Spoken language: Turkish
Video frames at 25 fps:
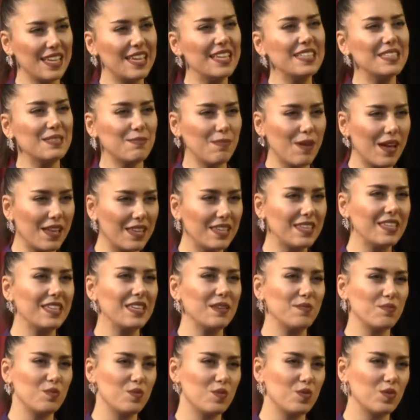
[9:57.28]
eğitmenlik
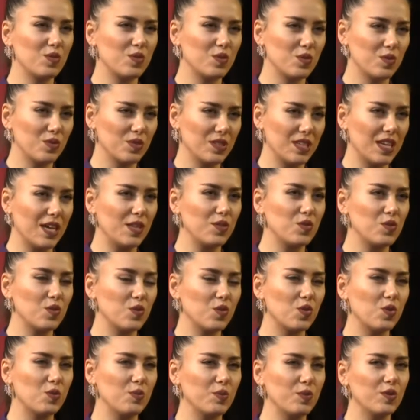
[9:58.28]
yapıyorsun tiyatro
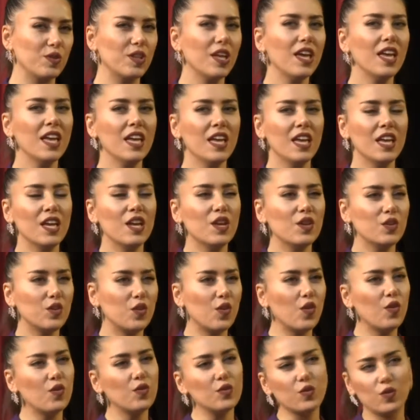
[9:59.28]
kulübünde
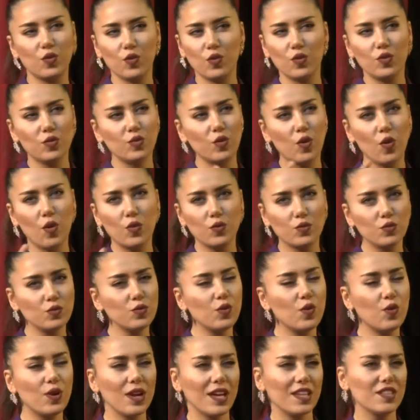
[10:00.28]
gör, gör,
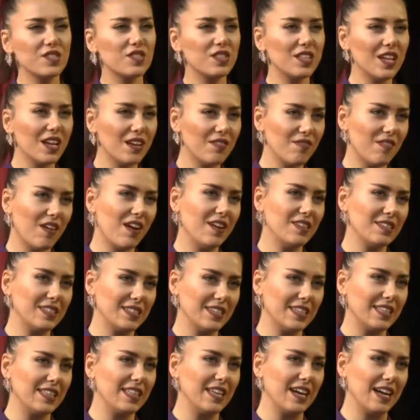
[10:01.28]
gördüğün öğrenciler
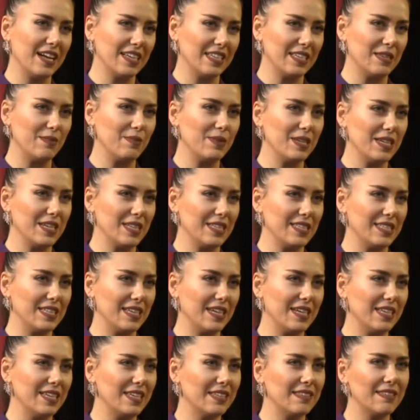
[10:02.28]
vardır illaki biraz
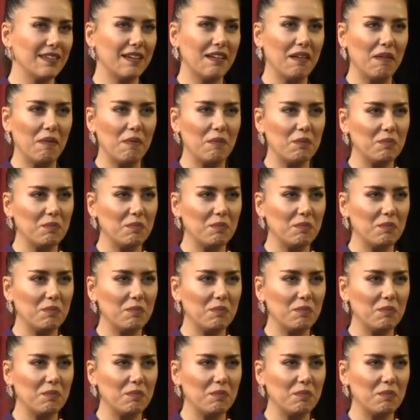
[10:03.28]
daha ya da